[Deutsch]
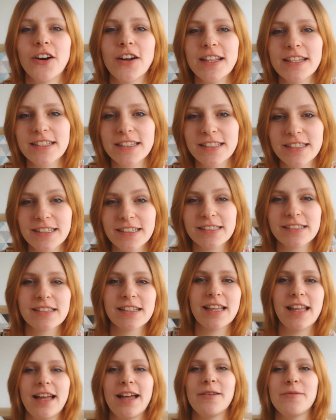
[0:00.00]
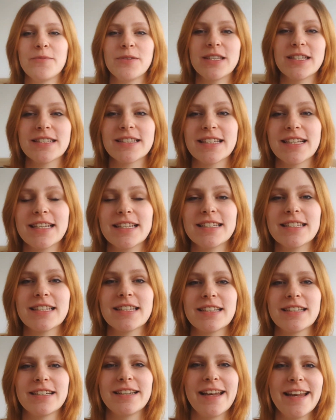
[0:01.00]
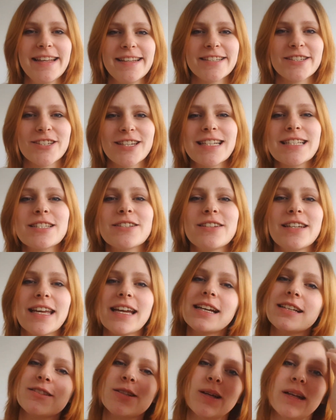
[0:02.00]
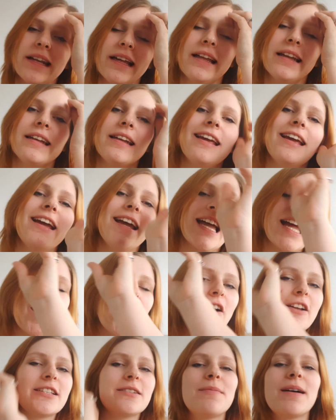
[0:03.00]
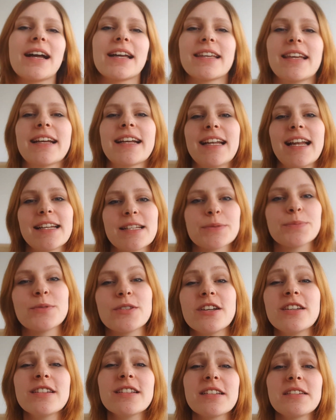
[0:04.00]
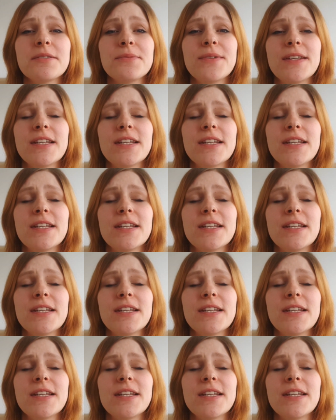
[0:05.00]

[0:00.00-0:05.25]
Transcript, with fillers: Heute, ähm, wie ihr seht, nicht stationär, sondern heute mache ich ein kleines besonderes